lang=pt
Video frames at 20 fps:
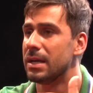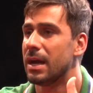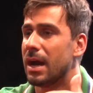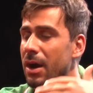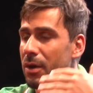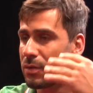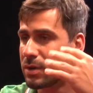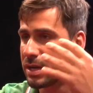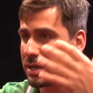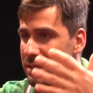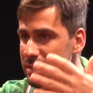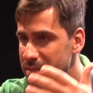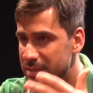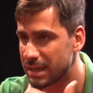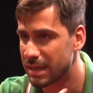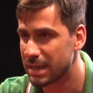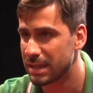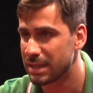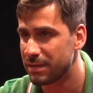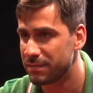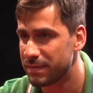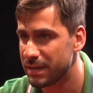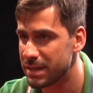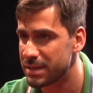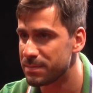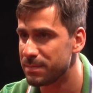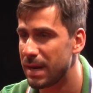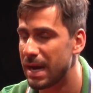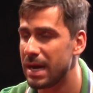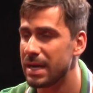alcance cada
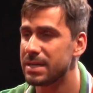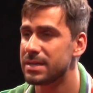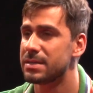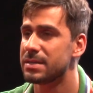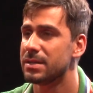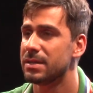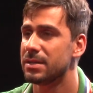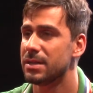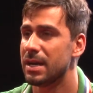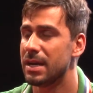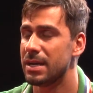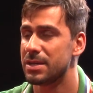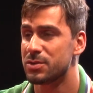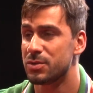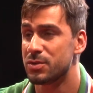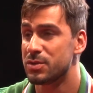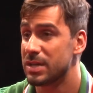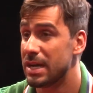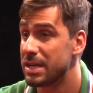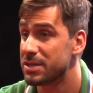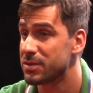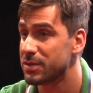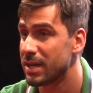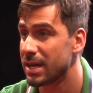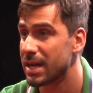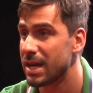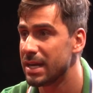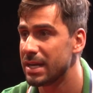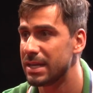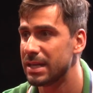vez mais é, sucesso na
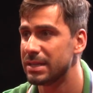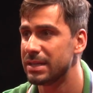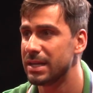carreira